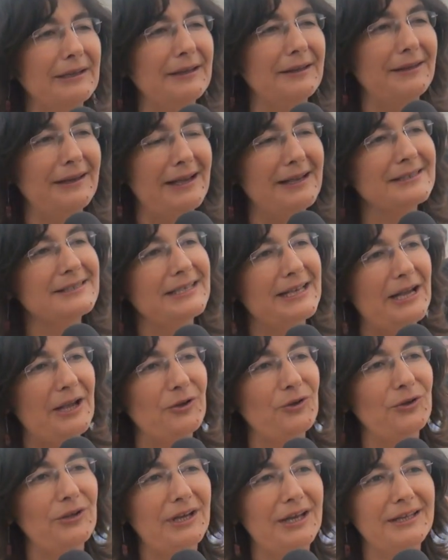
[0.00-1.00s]
desde hace
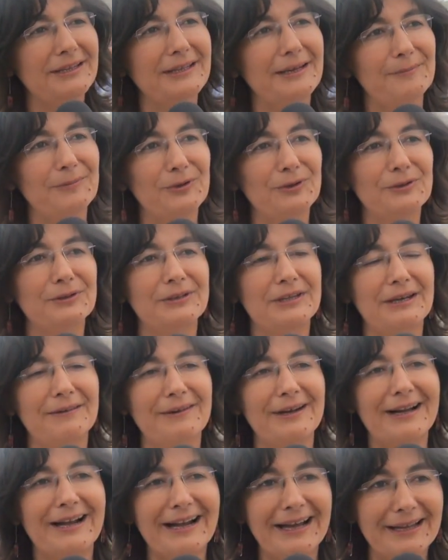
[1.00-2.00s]
años ya estamos
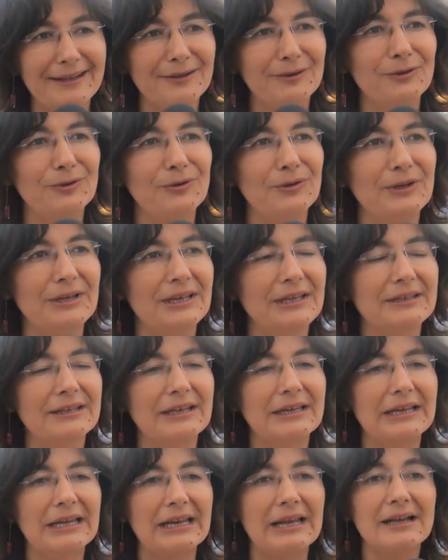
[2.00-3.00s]
trabajando en
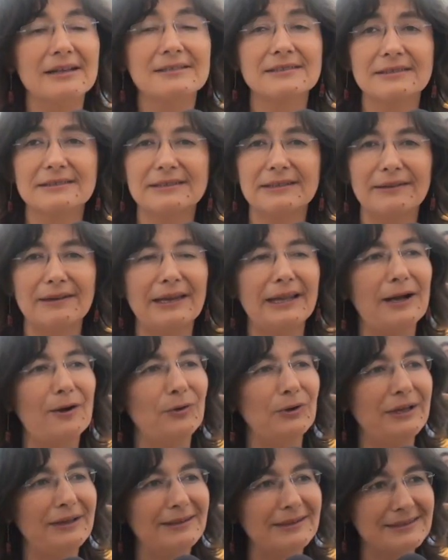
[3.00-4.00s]
tener
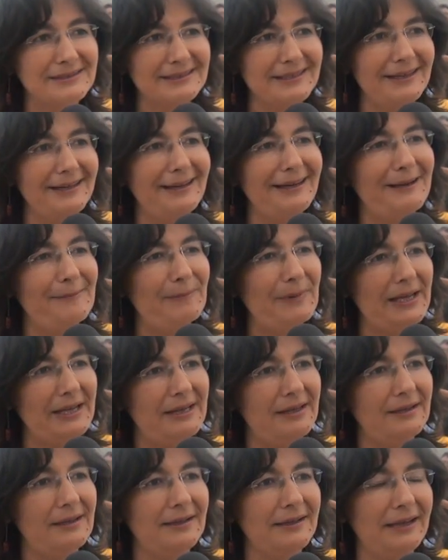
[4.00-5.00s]
accesibilidad universal en las
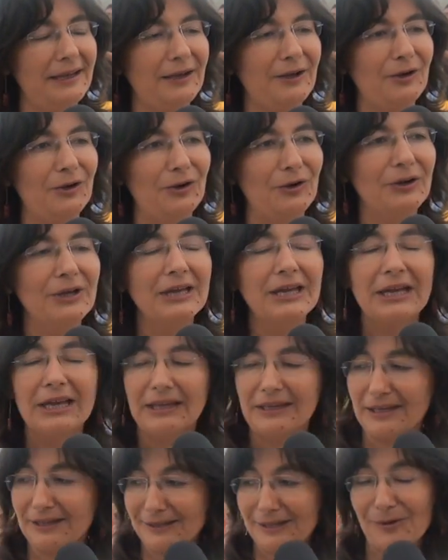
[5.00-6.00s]
playas del Quisco
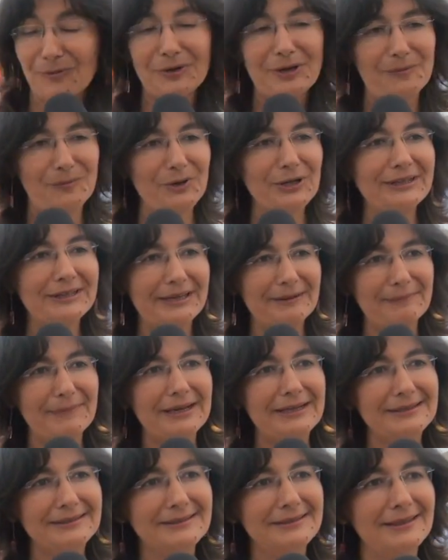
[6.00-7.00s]
esta es una muestra
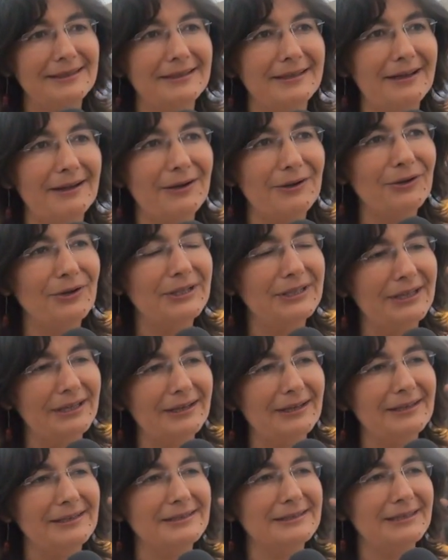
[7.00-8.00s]
más del trabajo que está
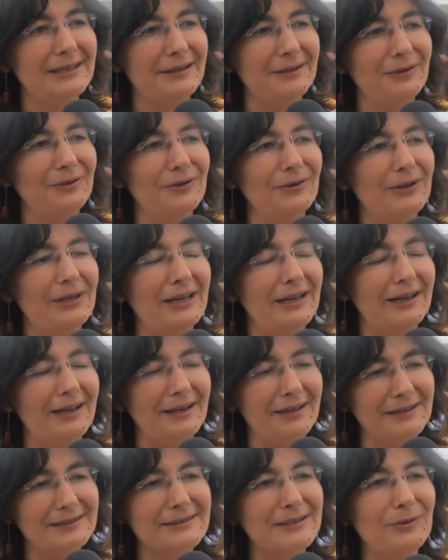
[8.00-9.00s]
realizando la
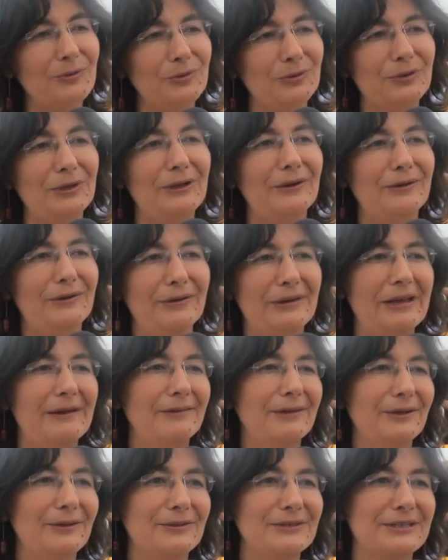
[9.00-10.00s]
alcaldesa junto al
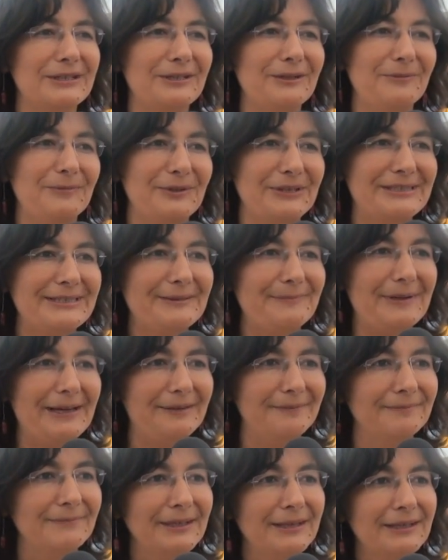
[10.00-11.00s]
Honorable Consejo
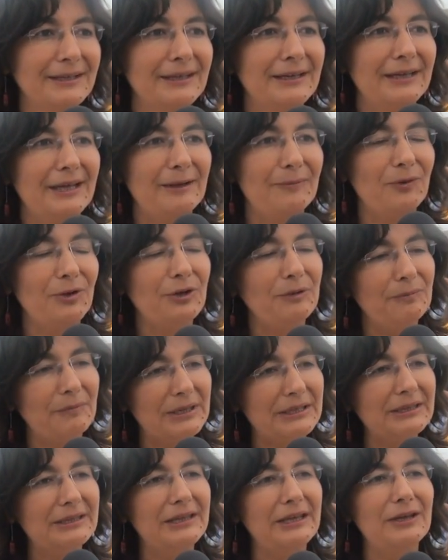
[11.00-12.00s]
Municipal. Hemos
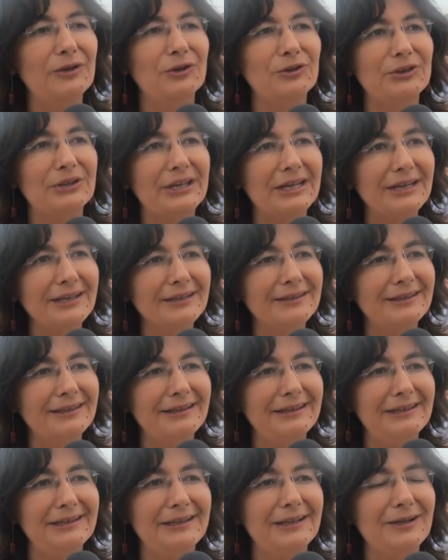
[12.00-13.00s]
invertido en tres
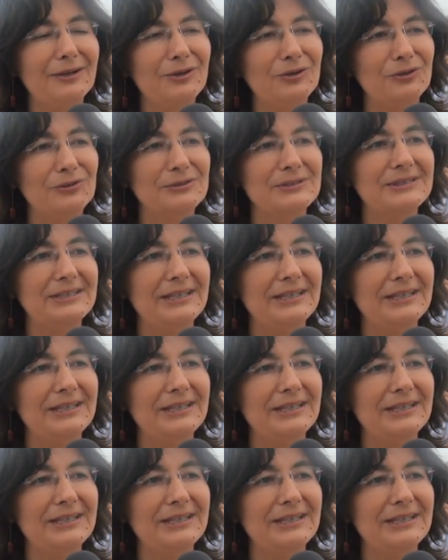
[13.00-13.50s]
esterillas con